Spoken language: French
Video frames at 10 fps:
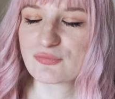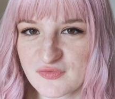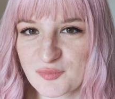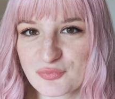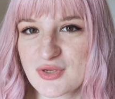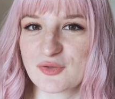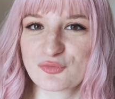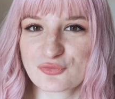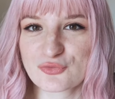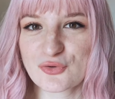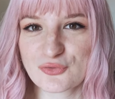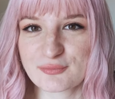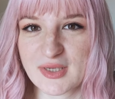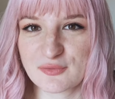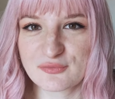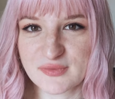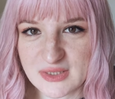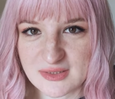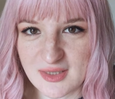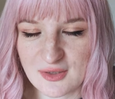Je sais plus, il y a toujours une maillot
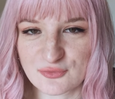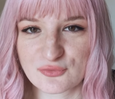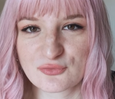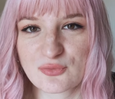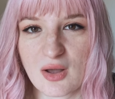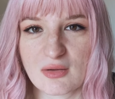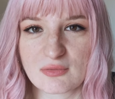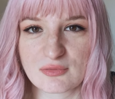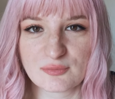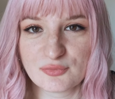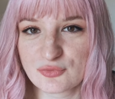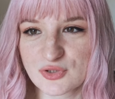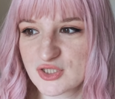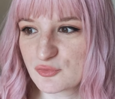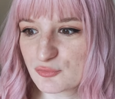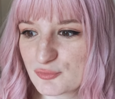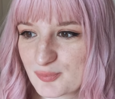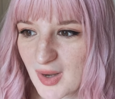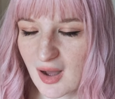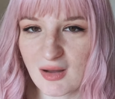végétale, que ce soit euh, biologique ou
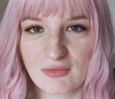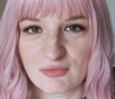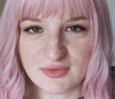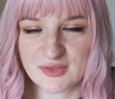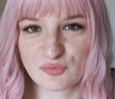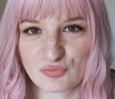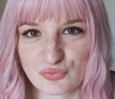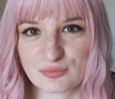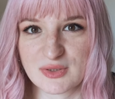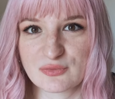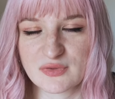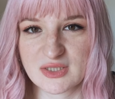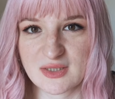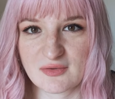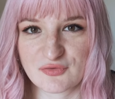pas, euh, il y a toujours une maillot végétale.